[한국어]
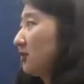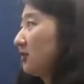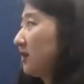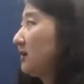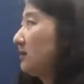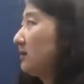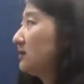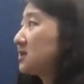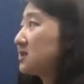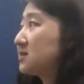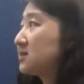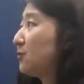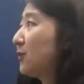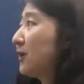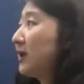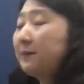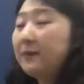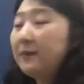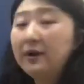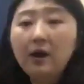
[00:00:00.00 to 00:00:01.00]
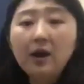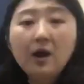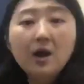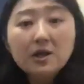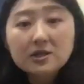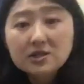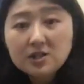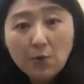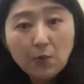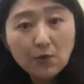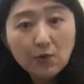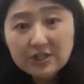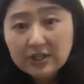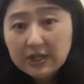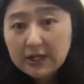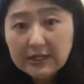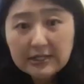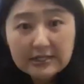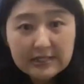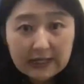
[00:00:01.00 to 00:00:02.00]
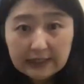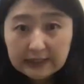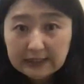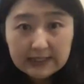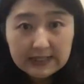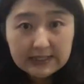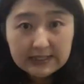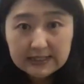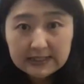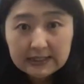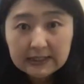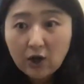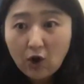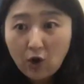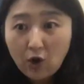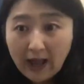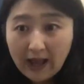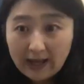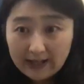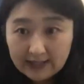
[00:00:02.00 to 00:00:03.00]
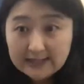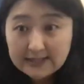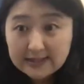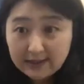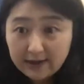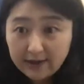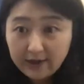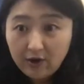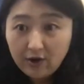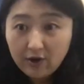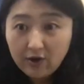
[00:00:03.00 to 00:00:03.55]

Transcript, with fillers: 태클, 지금 왜냐면 처벌 시간을 제가 드리지는 거의 않았어요.